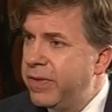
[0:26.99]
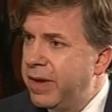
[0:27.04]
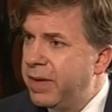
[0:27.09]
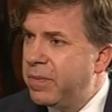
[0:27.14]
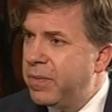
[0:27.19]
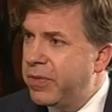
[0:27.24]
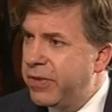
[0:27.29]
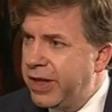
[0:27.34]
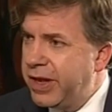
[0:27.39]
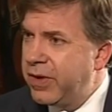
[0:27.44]
del
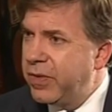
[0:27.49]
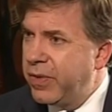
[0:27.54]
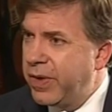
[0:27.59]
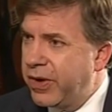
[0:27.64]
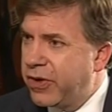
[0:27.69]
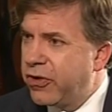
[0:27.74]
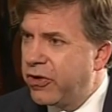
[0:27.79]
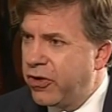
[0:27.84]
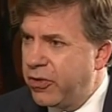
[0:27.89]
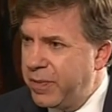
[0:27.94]
modelo
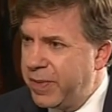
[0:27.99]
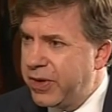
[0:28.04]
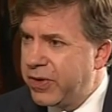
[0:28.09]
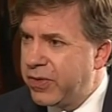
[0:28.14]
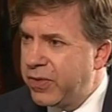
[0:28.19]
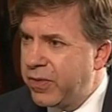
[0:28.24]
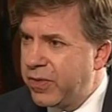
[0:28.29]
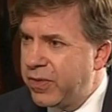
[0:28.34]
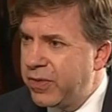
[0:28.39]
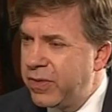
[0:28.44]

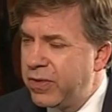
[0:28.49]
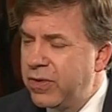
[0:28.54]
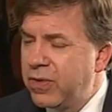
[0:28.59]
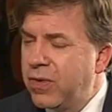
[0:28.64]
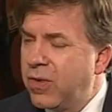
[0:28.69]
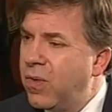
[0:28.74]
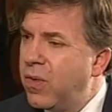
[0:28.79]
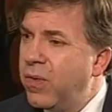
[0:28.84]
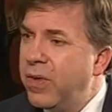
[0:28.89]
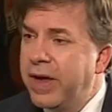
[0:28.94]
económico
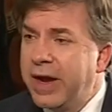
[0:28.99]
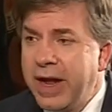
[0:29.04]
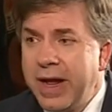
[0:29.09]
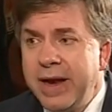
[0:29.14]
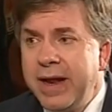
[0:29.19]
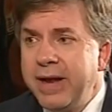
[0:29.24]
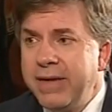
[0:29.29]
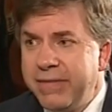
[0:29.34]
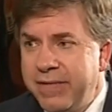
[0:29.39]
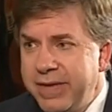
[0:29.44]
con
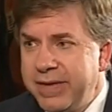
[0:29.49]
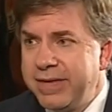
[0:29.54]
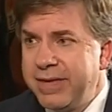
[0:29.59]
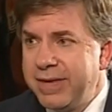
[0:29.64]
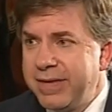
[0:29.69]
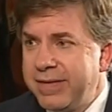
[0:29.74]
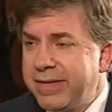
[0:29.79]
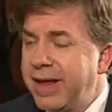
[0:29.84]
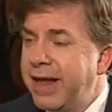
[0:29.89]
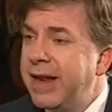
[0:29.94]
gran
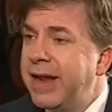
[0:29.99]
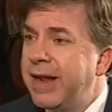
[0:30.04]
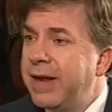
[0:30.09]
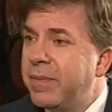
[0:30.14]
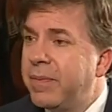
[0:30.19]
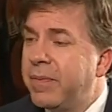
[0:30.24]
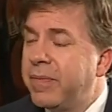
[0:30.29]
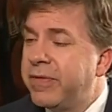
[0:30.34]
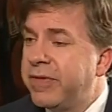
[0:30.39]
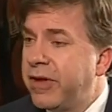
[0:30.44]
énfasis en el
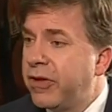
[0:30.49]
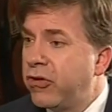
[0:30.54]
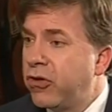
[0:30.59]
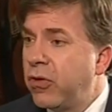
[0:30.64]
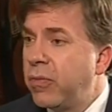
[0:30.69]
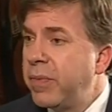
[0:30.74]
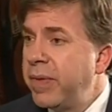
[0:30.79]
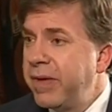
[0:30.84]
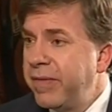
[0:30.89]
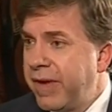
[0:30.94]

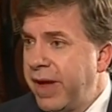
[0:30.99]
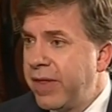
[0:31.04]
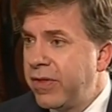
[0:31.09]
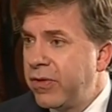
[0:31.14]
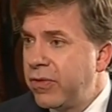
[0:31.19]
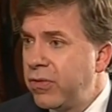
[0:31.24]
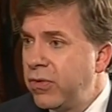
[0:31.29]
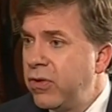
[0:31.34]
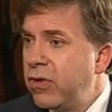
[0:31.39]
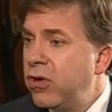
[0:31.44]
sector
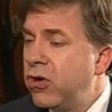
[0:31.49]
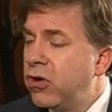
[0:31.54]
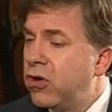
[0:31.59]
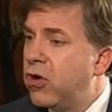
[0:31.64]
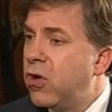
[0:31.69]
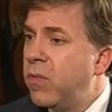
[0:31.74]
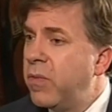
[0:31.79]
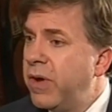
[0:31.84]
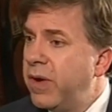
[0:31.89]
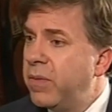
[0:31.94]
privado
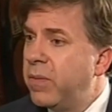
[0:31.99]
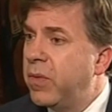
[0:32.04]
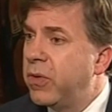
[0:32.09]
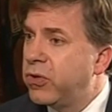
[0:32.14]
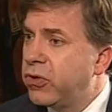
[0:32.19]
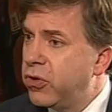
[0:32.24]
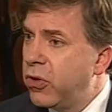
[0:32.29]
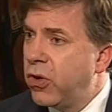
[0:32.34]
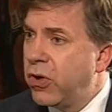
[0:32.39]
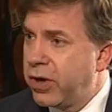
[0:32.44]
como el
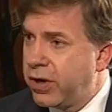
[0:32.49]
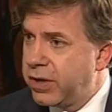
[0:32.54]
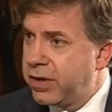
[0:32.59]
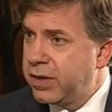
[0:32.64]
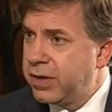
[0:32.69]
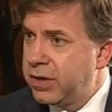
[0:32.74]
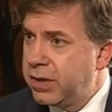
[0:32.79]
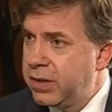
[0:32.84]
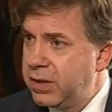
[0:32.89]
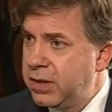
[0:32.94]
motor
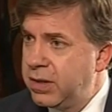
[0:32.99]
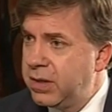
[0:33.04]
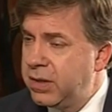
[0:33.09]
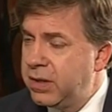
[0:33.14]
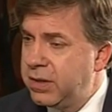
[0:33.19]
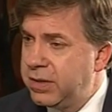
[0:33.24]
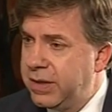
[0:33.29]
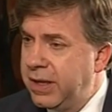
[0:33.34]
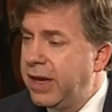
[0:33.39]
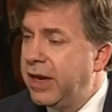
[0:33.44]

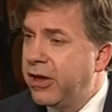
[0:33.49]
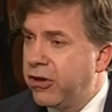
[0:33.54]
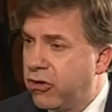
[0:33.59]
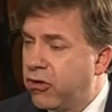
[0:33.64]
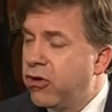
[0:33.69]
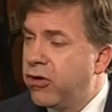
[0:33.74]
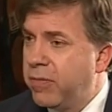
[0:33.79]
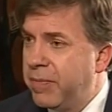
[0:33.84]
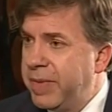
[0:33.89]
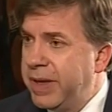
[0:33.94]
de la
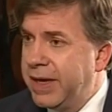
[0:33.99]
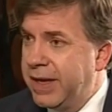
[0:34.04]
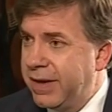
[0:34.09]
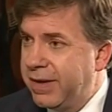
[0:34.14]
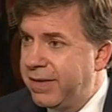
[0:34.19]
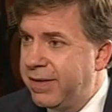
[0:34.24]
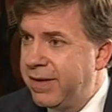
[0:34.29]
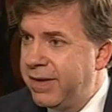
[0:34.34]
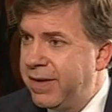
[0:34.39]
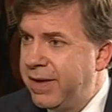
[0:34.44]
economía.
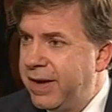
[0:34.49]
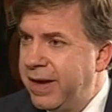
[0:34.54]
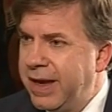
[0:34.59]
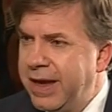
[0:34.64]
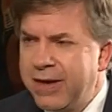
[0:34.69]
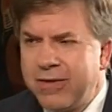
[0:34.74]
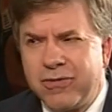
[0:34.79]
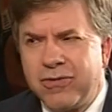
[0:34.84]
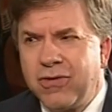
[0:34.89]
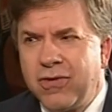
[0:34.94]

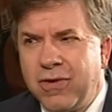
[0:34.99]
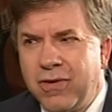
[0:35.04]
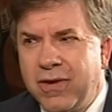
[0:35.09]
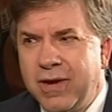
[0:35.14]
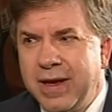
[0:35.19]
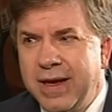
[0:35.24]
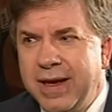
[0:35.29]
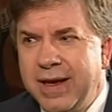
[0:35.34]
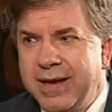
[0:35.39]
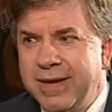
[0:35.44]
Eso
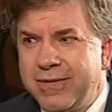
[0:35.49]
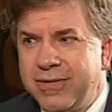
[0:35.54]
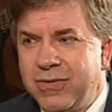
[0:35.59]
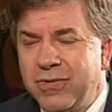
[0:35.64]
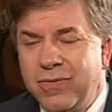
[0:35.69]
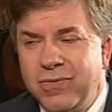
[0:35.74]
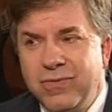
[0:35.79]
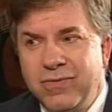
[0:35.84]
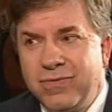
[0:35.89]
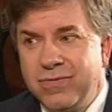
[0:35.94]
es
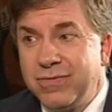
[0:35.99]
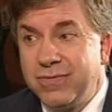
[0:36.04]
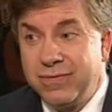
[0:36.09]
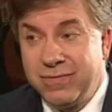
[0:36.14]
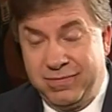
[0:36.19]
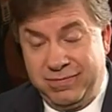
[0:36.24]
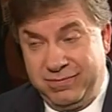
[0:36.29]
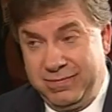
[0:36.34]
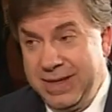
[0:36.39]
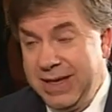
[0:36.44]
un,
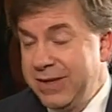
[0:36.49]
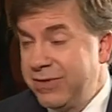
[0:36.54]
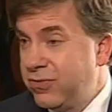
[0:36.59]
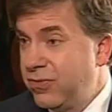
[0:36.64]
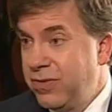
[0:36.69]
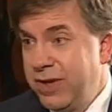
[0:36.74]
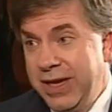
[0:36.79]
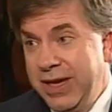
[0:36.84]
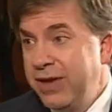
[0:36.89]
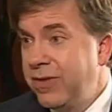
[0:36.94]
es
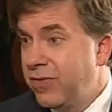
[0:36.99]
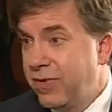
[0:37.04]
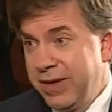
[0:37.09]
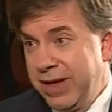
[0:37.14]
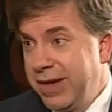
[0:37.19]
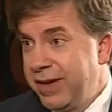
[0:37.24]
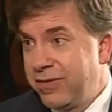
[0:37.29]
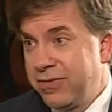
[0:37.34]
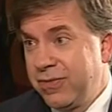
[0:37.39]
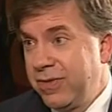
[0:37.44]
un giro,
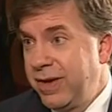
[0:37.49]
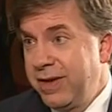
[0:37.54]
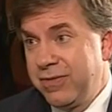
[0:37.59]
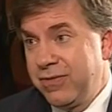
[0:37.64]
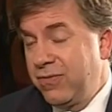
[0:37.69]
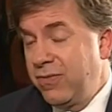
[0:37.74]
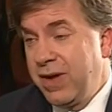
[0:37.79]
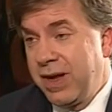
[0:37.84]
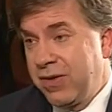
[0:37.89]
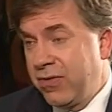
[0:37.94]
eso es
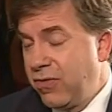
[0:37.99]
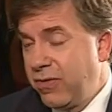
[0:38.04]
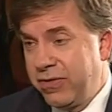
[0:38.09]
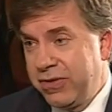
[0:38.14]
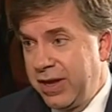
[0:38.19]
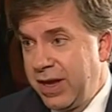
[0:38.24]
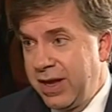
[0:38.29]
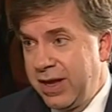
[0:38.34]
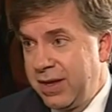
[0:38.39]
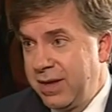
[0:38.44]
una
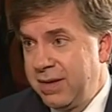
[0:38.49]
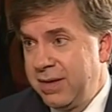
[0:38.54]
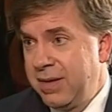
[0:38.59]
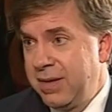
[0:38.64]
cosa